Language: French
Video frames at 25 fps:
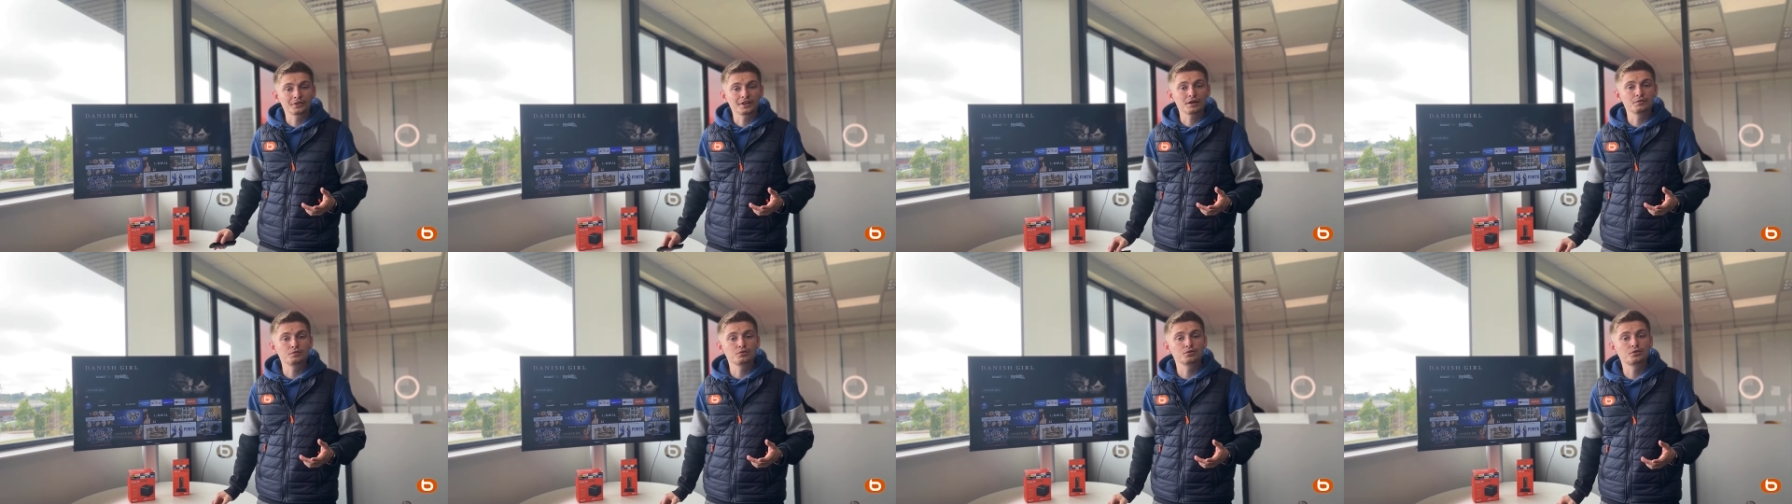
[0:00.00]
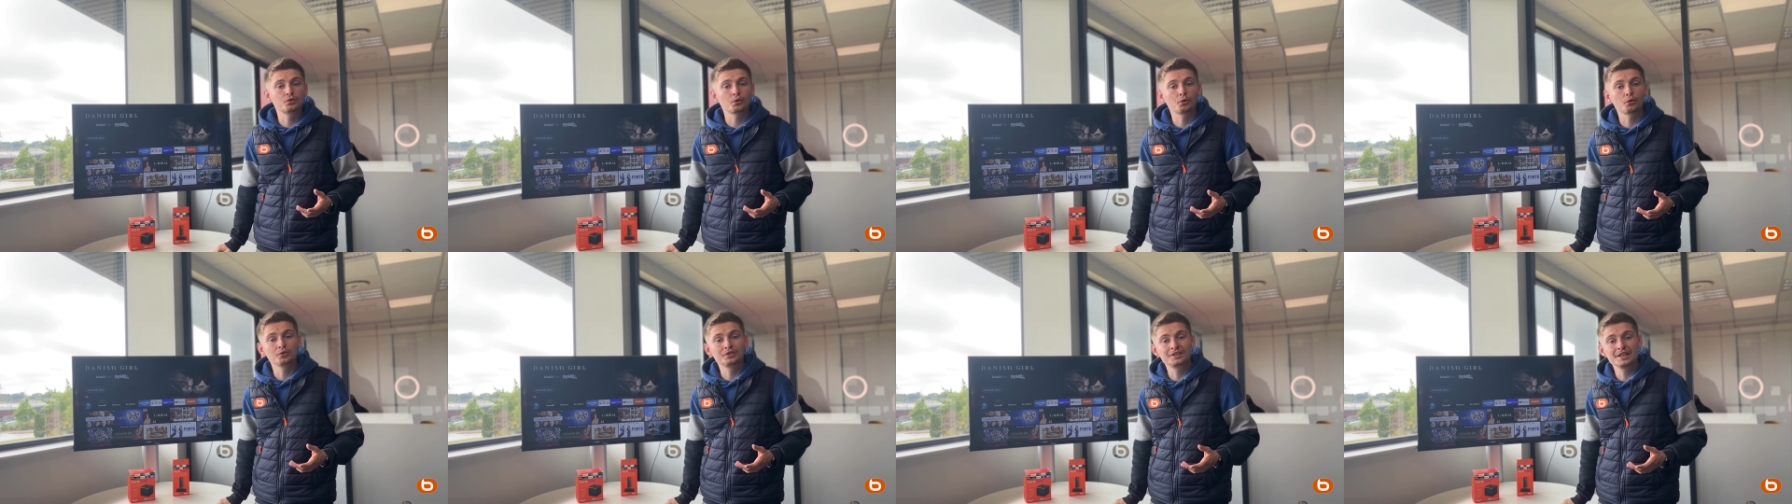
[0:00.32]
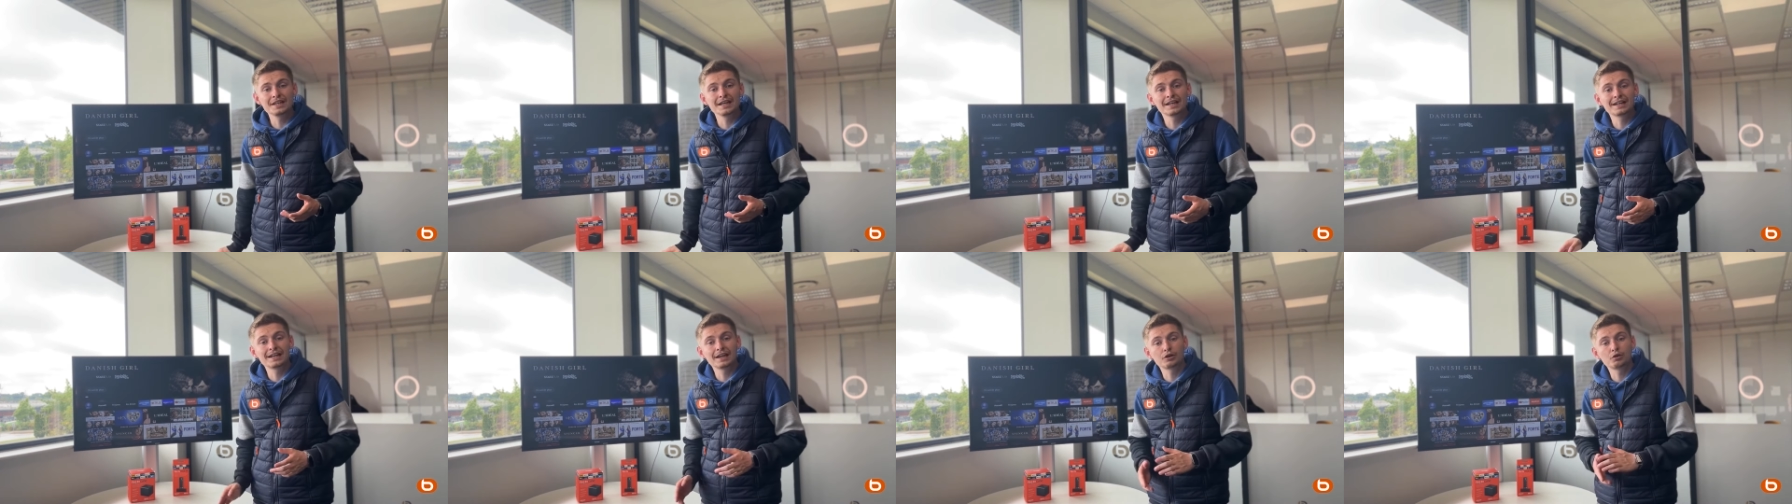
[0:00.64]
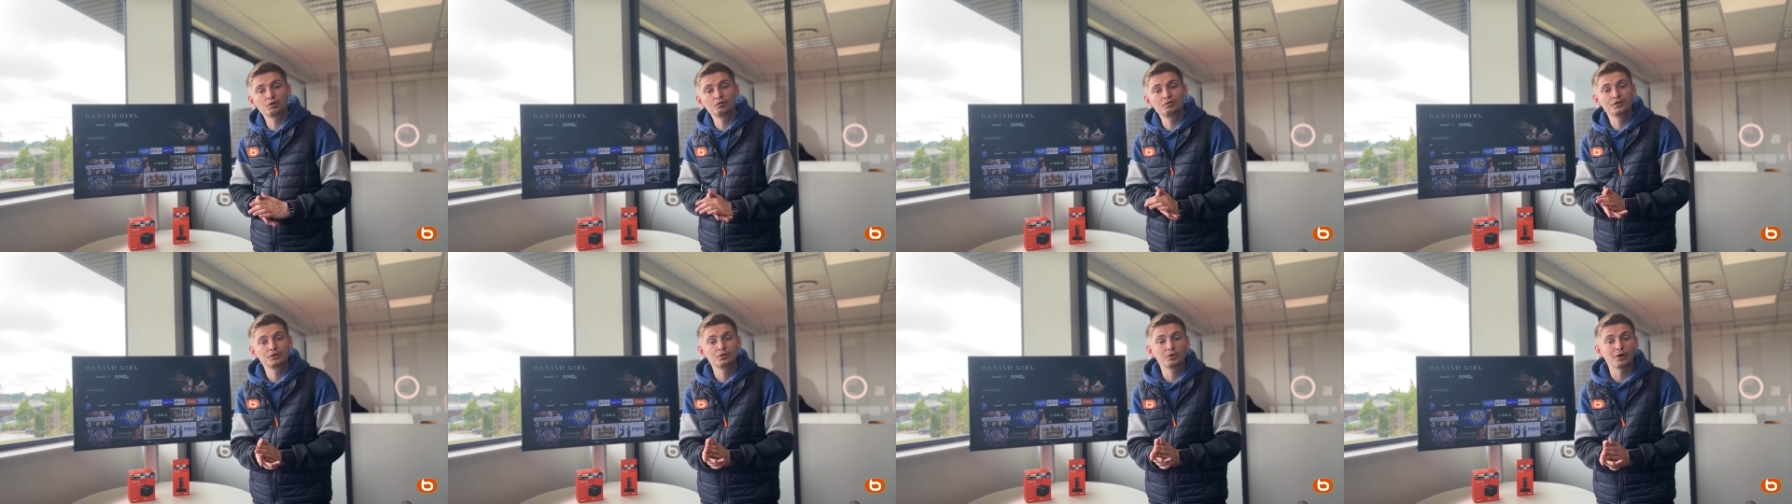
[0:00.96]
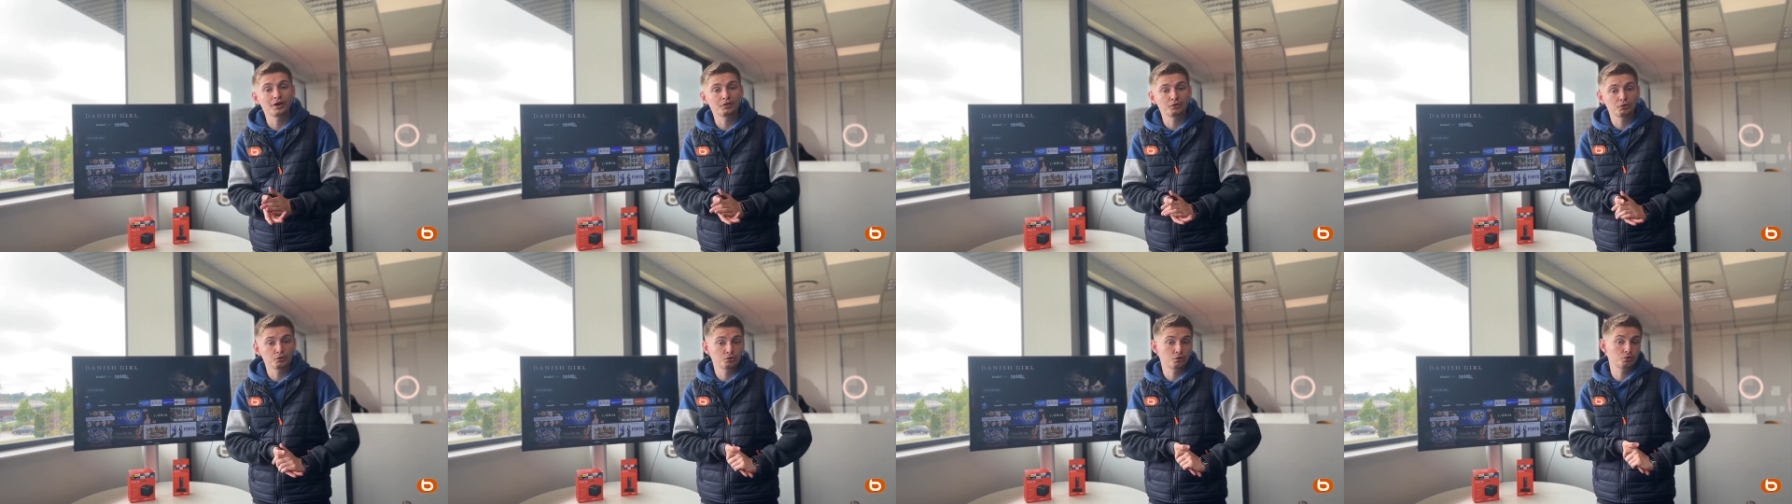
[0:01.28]
vous seront utiles et que la
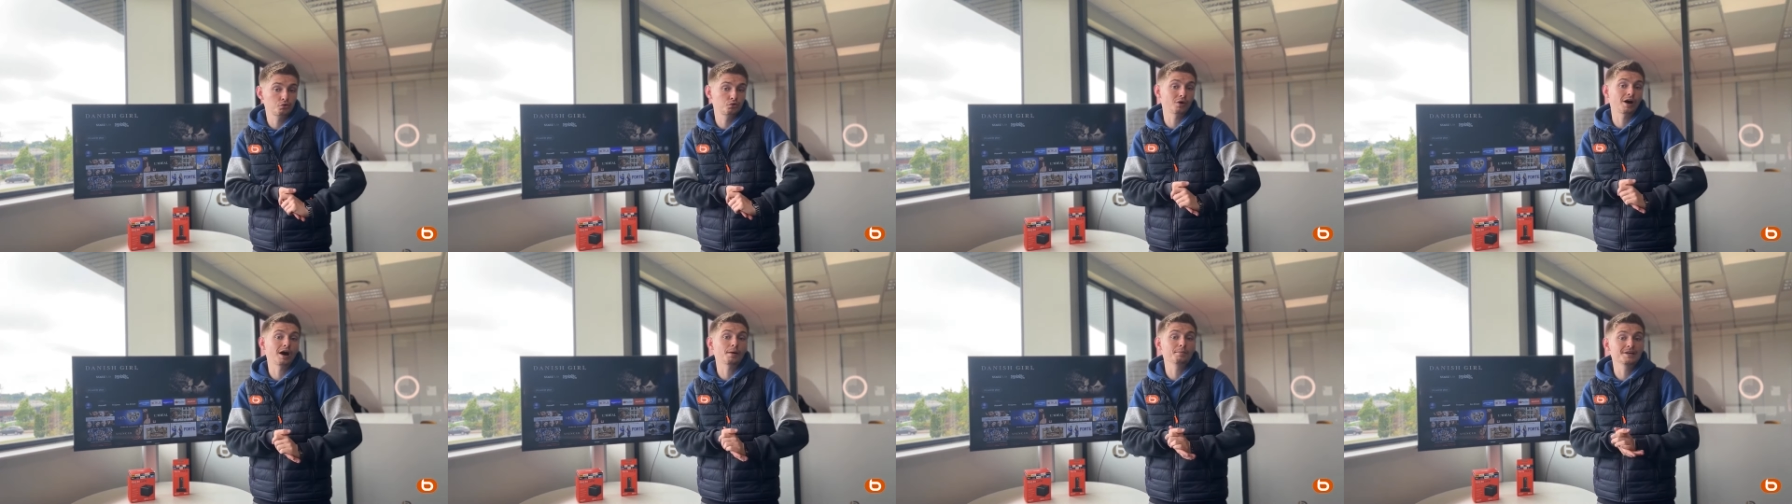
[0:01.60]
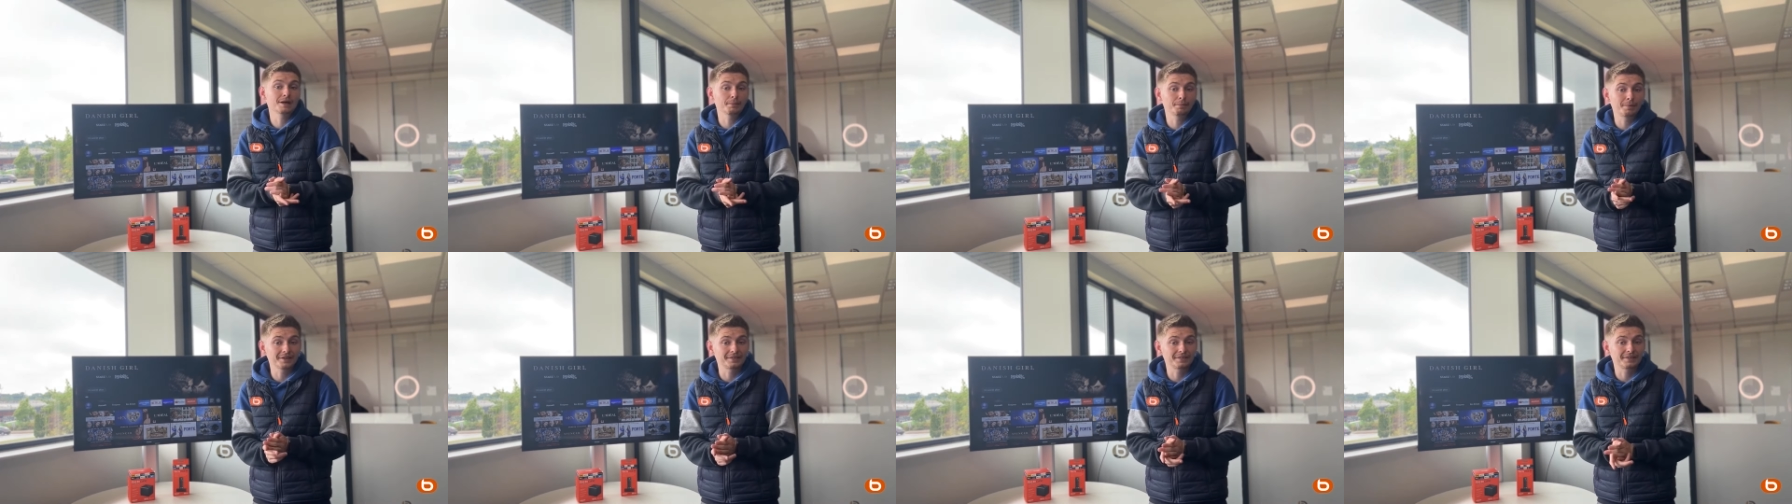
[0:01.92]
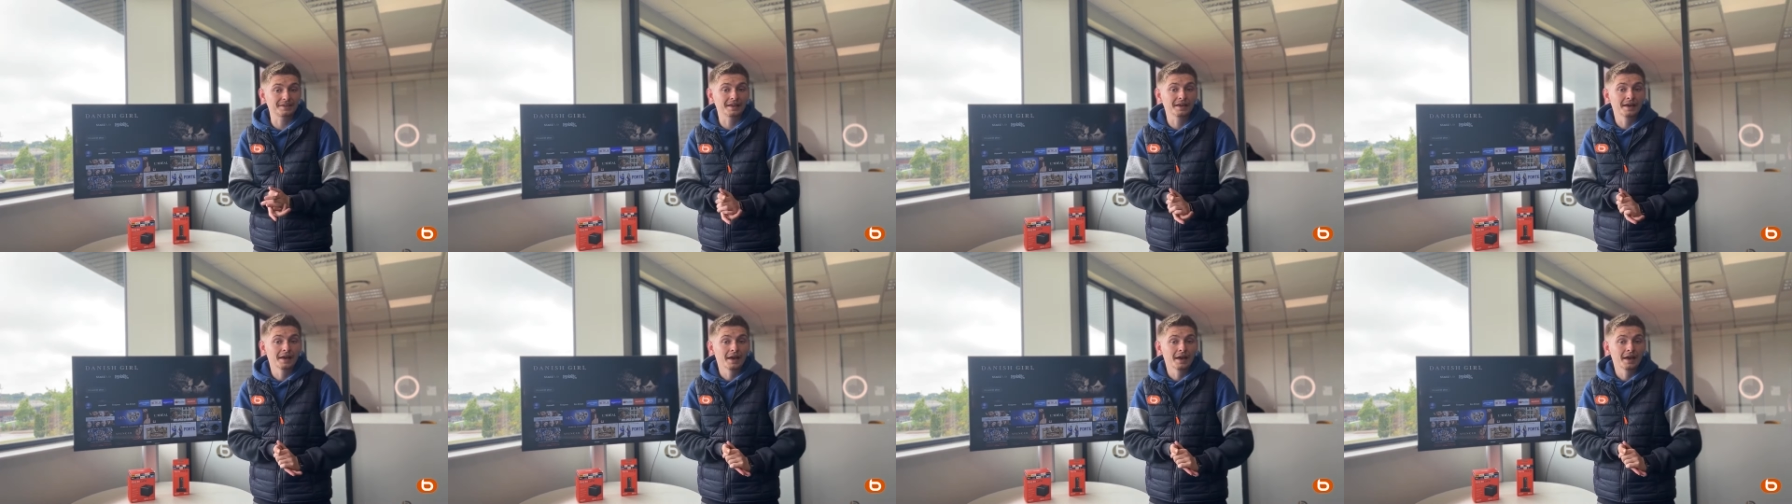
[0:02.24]
configuration se sera bien passée.